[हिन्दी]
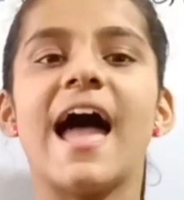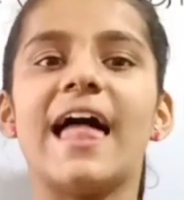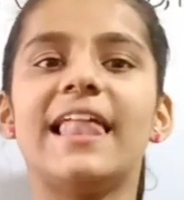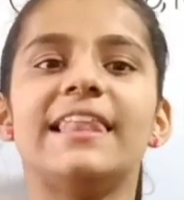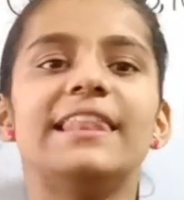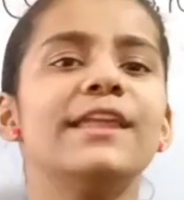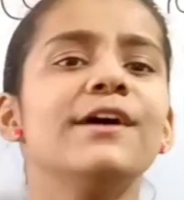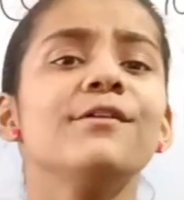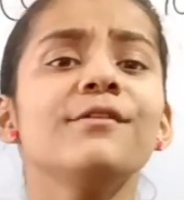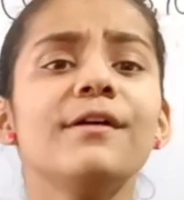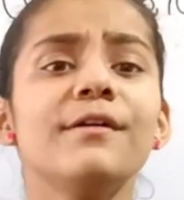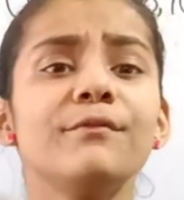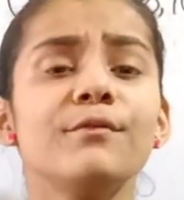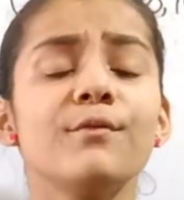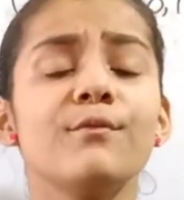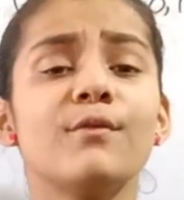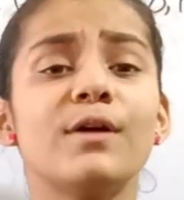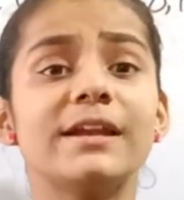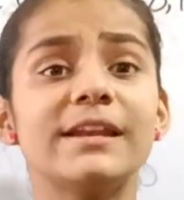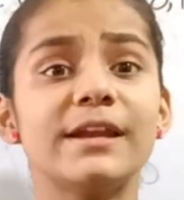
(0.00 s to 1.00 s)
हेलो
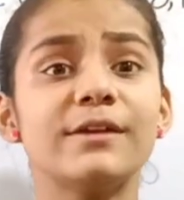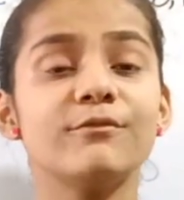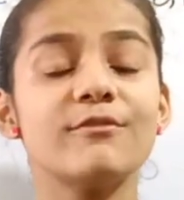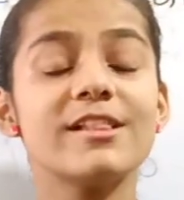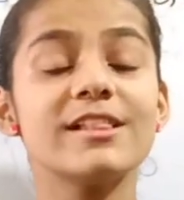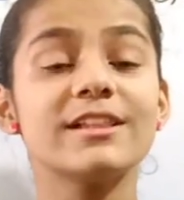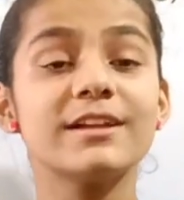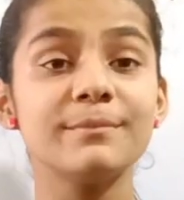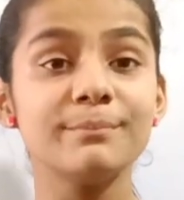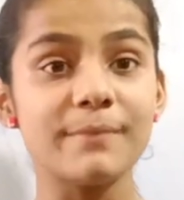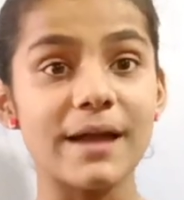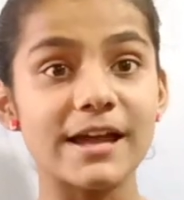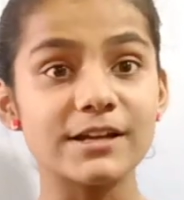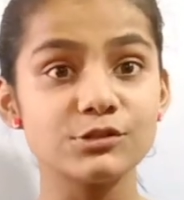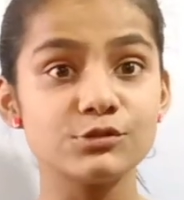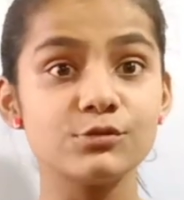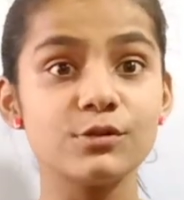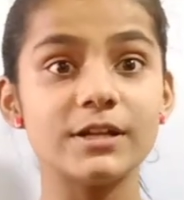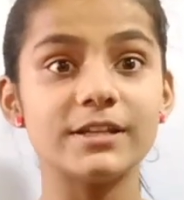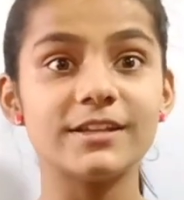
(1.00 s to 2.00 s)
एवरीवन एंड वेलकम बैक
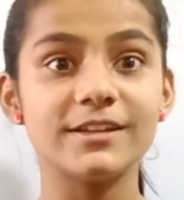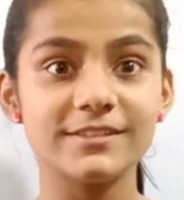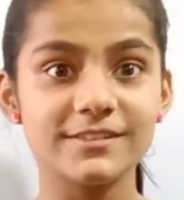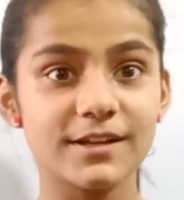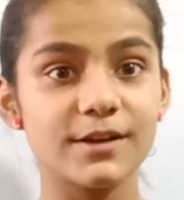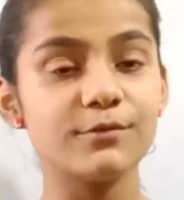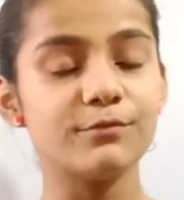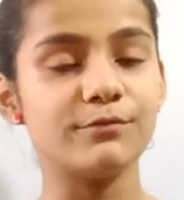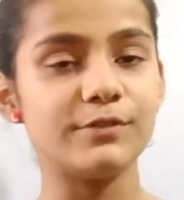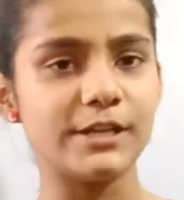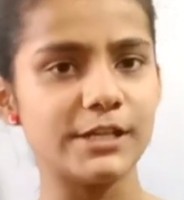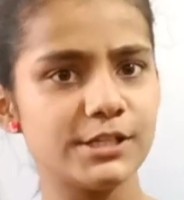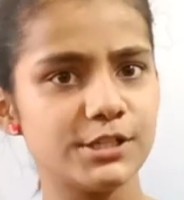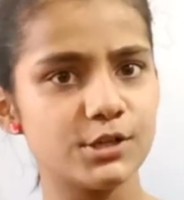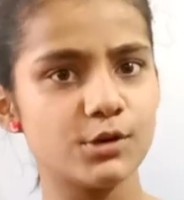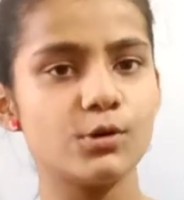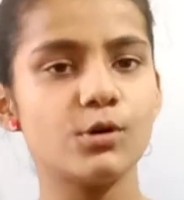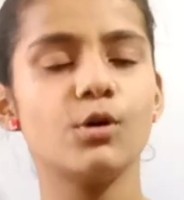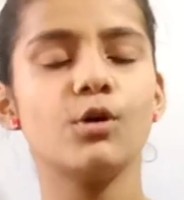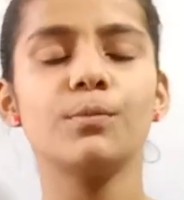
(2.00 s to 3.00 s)
टू अनदर
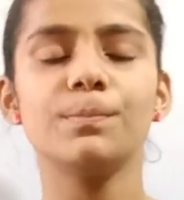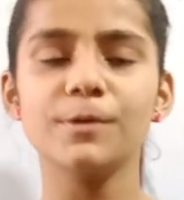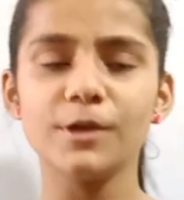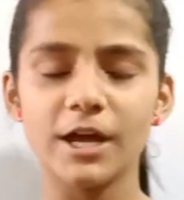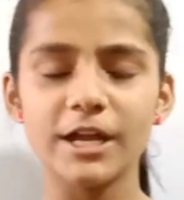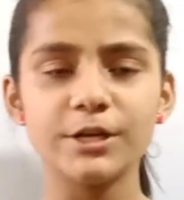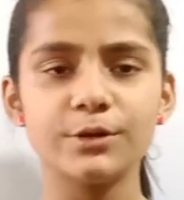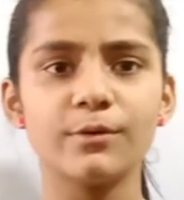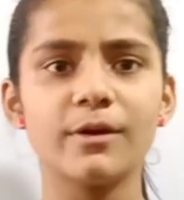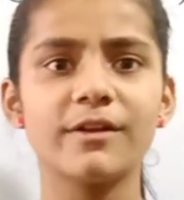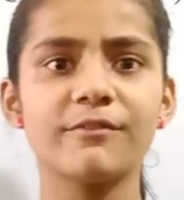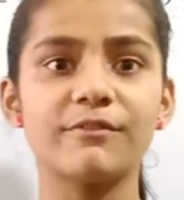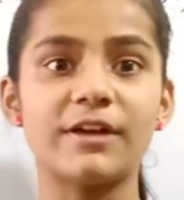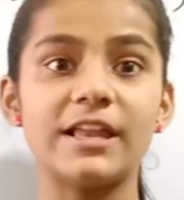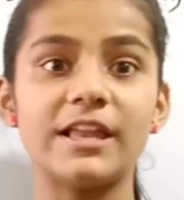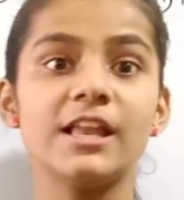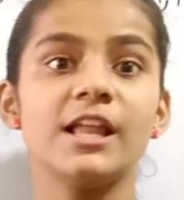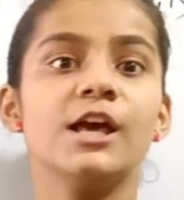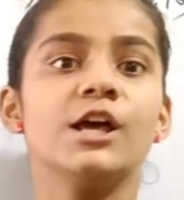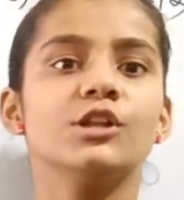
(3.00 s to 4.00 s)
वीडियो होप यू आर डूइंग
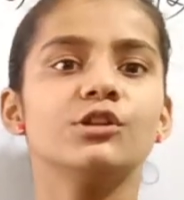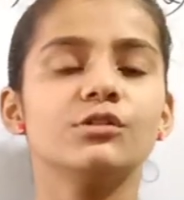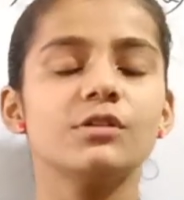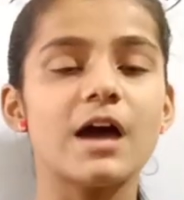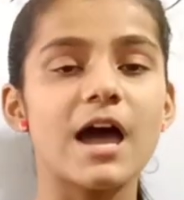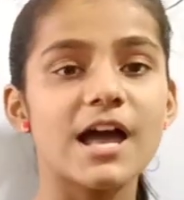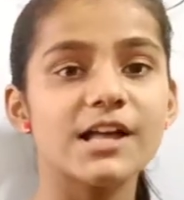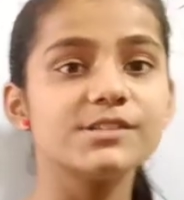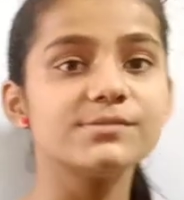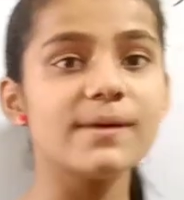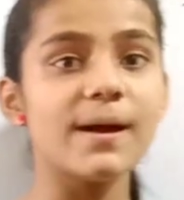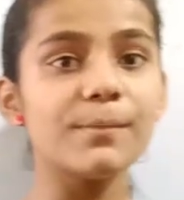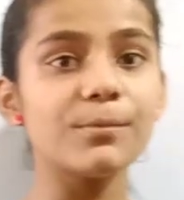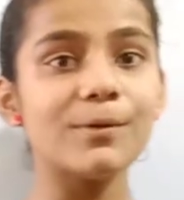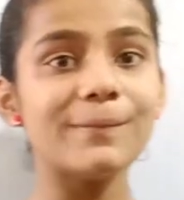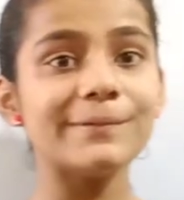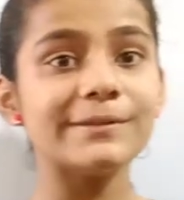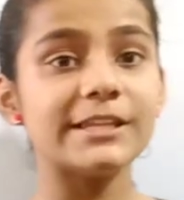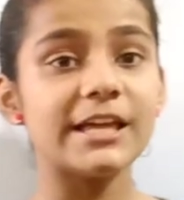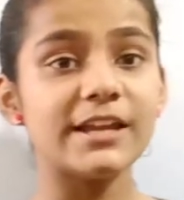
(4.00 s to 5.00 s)
वेल तो आज मैं
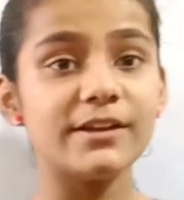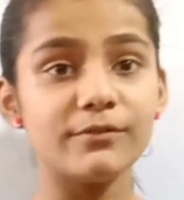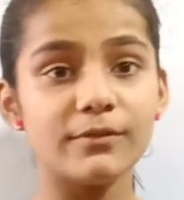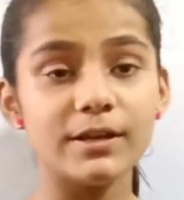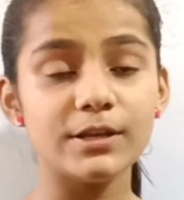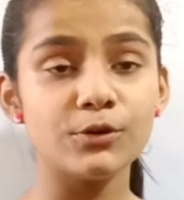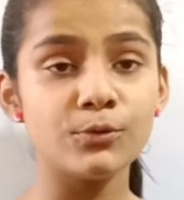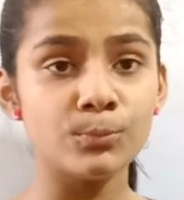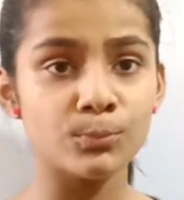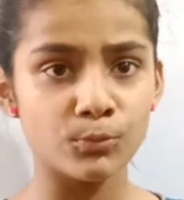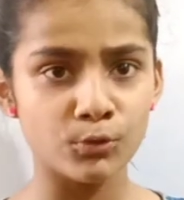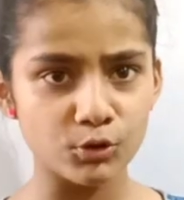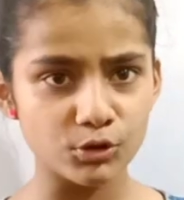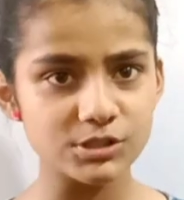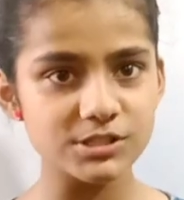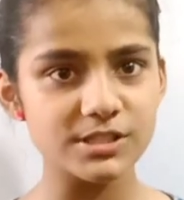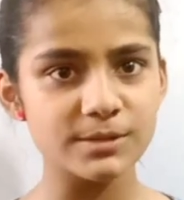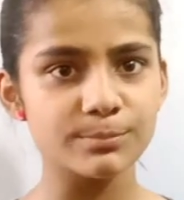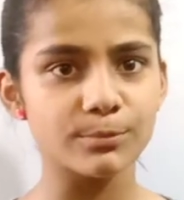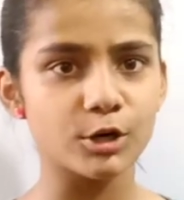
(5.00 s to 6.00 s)
आपको बताने वाली हूँ
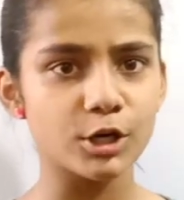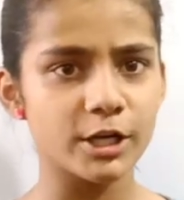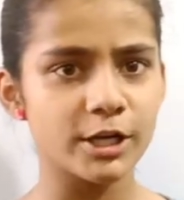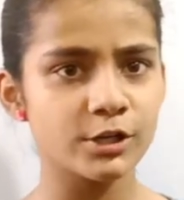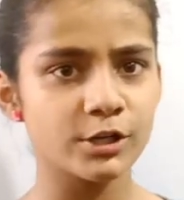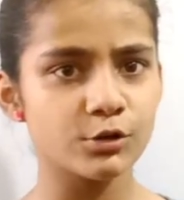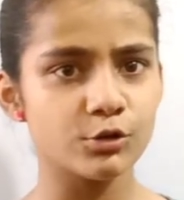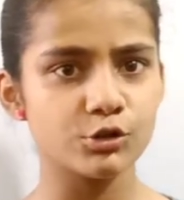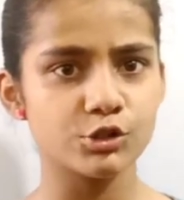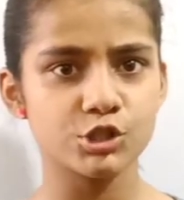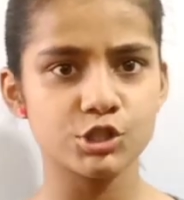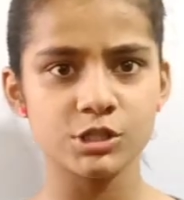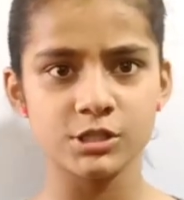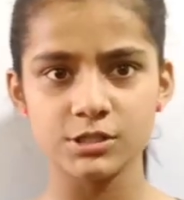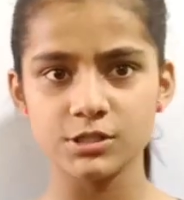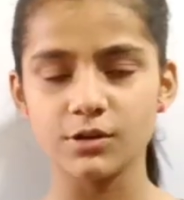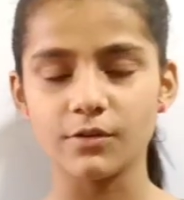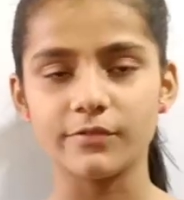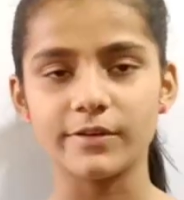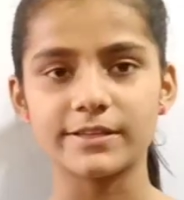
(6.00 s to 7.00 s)
मोस्ट इंपॉर्टेंट
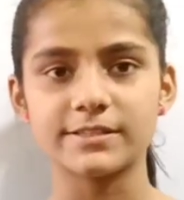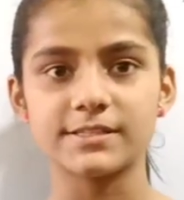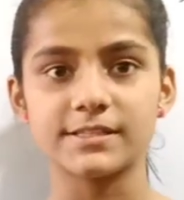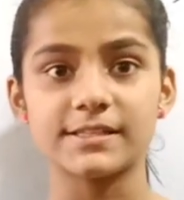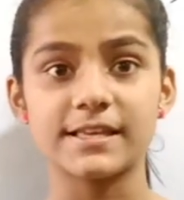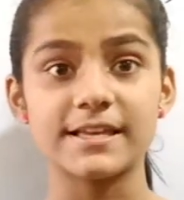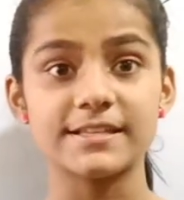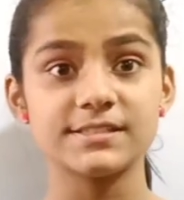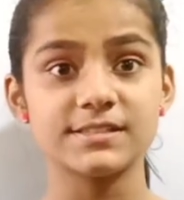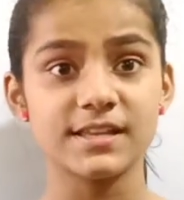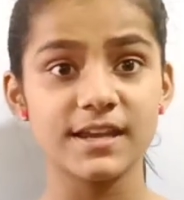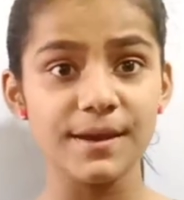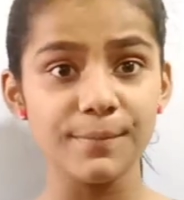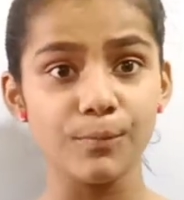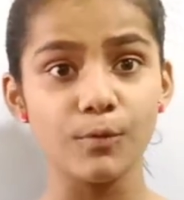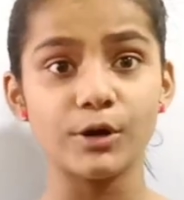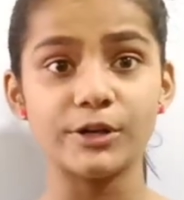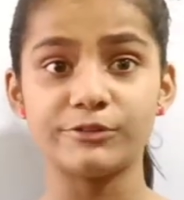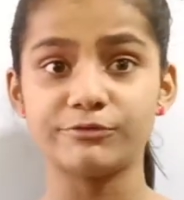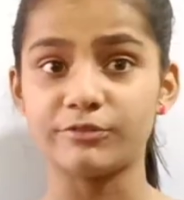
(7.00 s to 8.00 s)
क्वेश्चंस ऑफ एक्सरसाइज
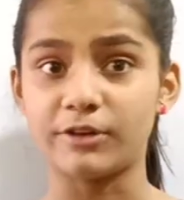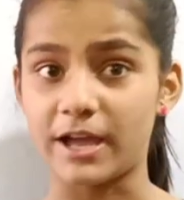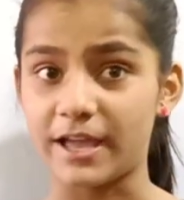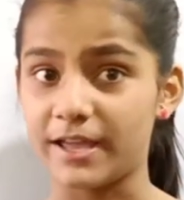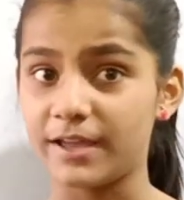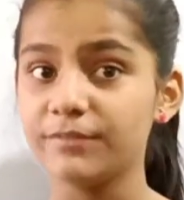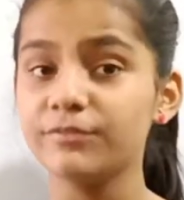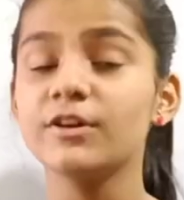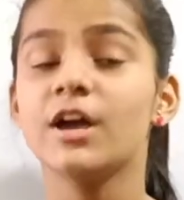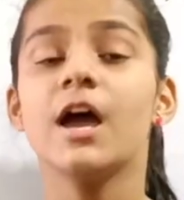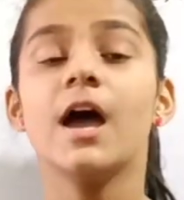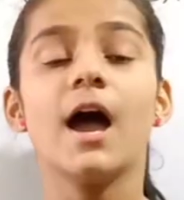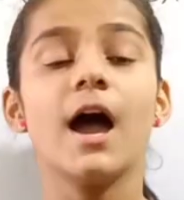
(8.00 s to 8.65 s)
3.5